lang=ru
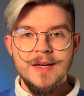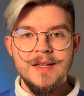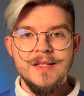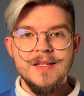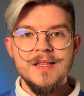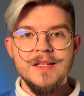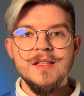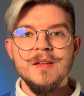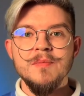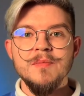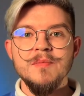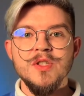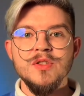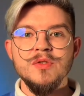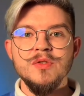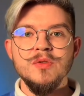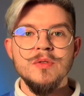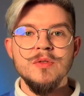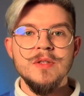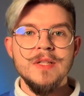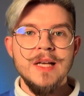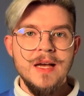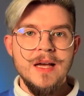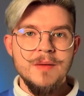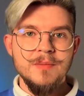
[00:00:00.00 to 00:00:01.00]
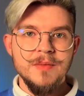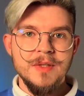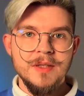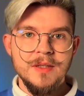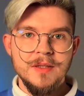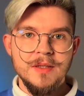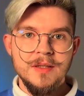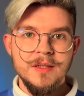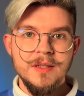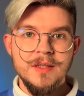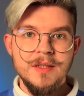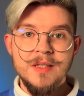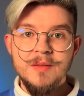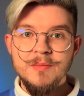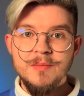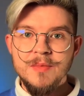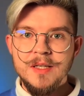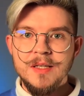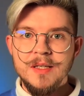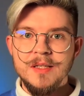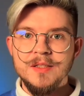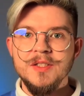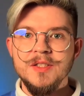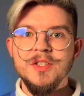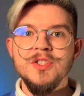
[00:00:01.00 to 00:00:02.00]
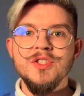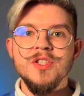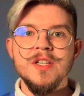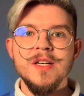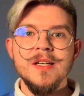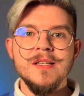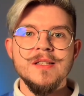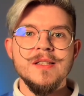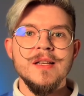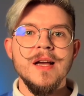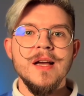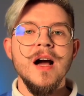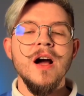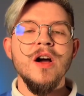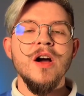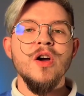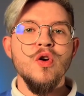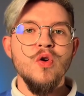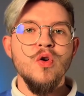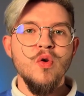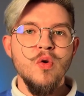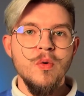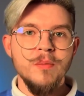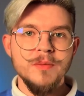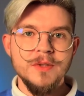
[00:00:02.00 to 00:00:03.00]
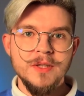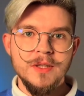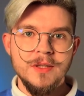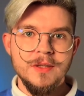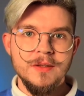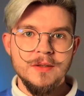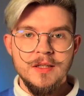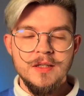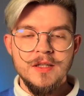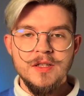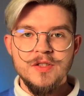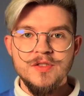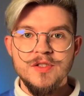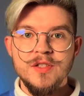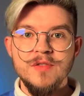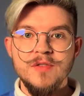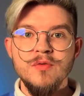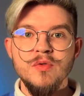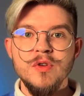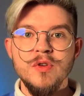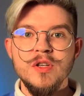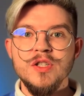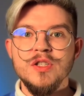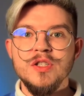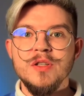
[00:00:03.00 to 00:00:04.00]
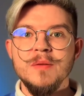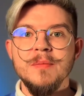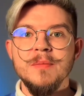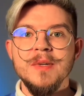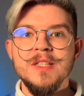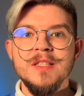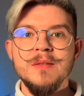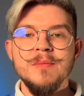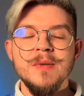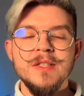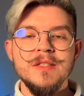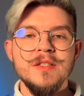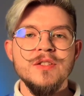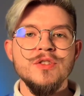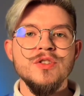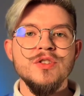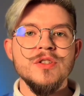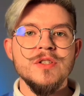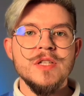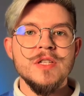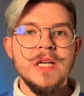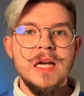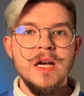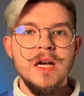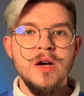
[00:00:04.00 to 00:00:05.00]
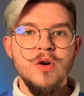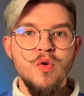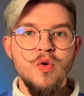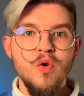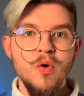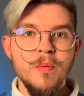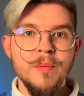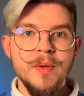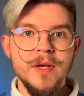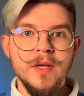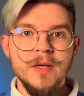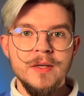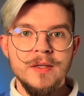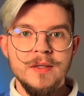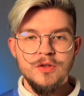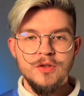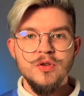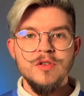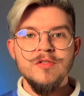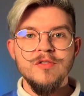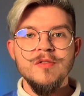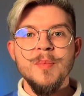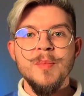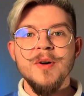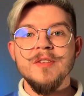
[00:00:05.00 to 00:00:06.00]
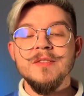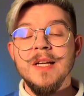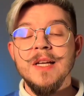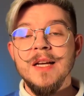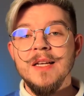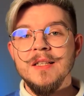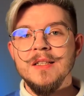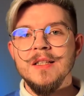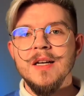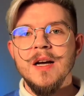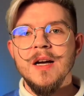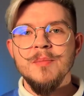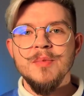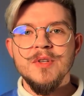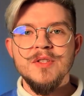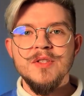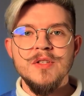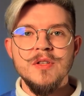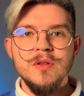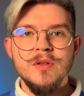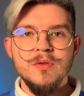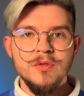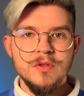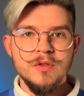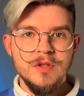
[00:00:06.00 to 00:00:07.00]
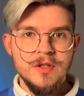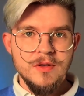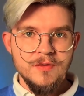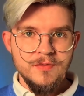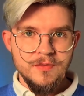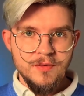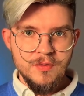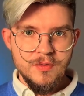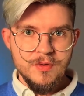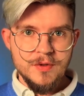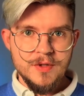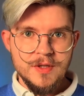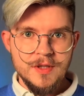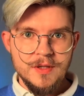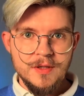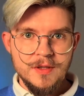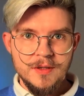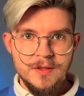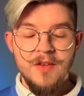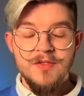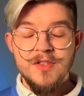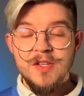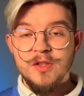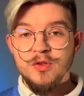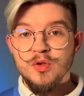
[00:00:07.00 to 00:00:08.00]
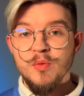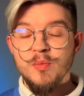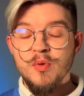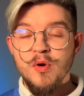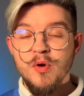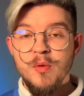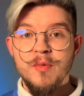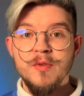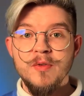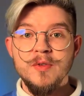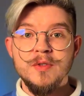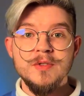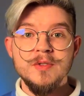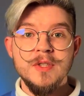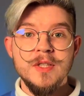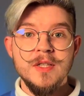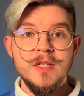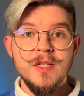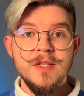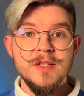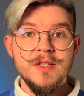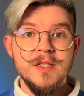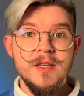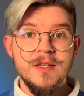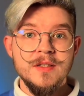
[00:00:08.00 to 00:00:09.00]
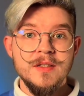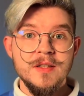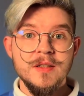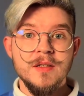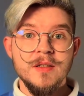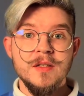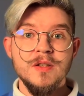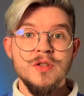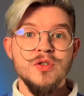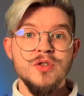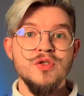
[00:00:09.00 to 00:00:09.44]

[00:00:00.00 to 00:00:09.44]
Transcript: Разница между нами и ими сейчас огромная. Это же всего лишь математическая копия, которая выполняет определенные функции. И все, кто пробовал нейросети